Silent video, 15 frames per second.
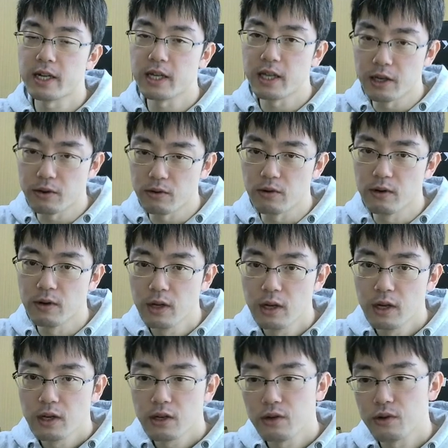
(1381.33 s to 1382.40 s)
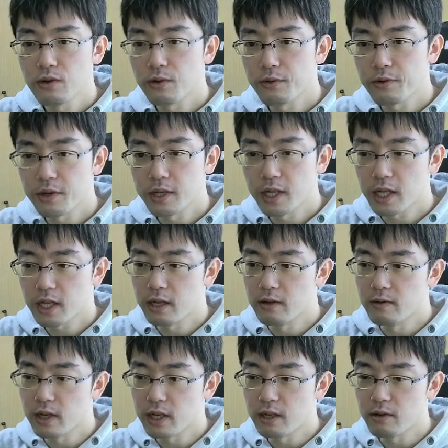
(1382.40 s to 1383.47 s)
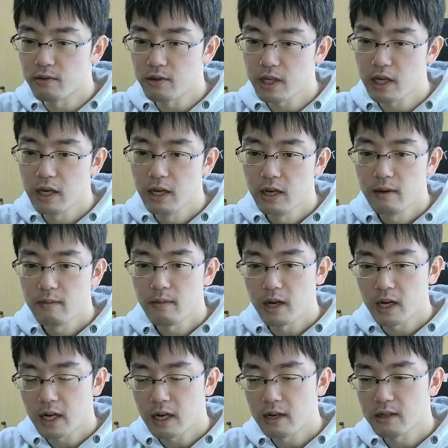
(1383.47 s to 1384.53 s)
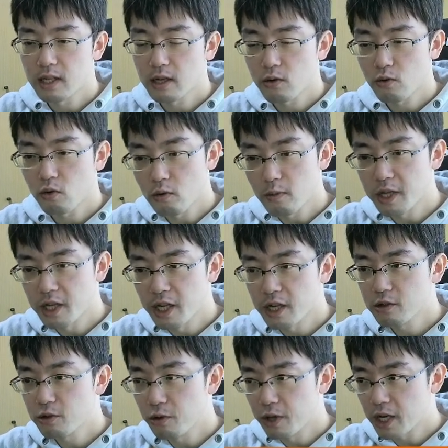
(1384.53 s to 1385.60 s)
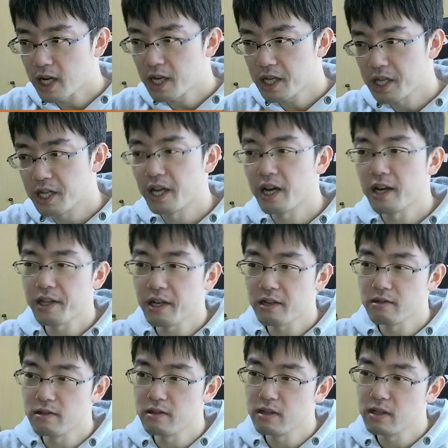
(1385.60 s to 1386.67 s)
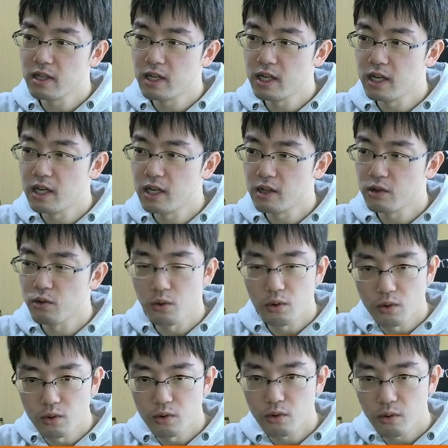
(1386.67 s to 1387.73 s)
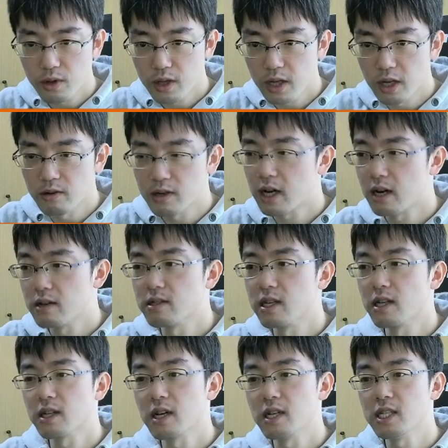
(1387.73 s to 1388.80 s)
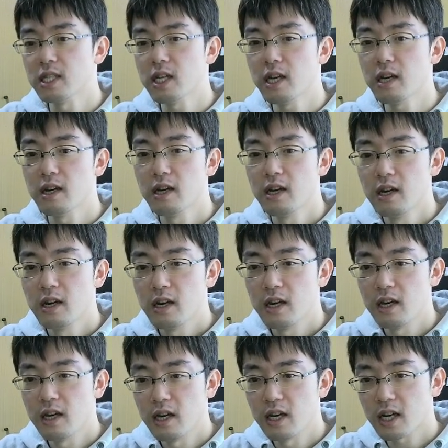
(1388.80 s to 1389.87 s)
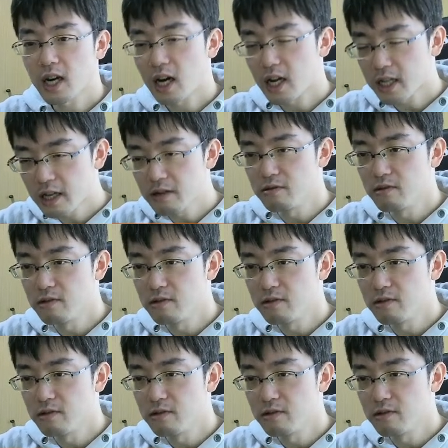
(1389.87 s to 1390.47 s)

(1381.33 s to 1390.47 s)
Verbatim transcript: ないということになっているわけなので、まあ、カールセン、ここまでね、黒でかなり手堅く、えー、ドローを取っているカールセンに対して、えー、勝てる